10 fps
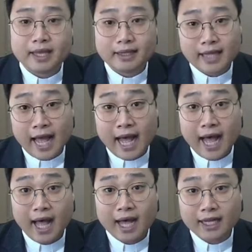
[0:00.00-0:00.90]

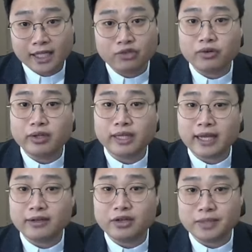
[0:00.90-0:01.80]
다
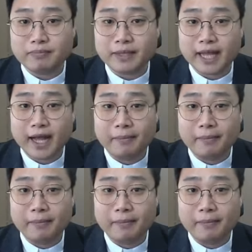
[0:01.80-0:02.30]
이루었다는 것입니다.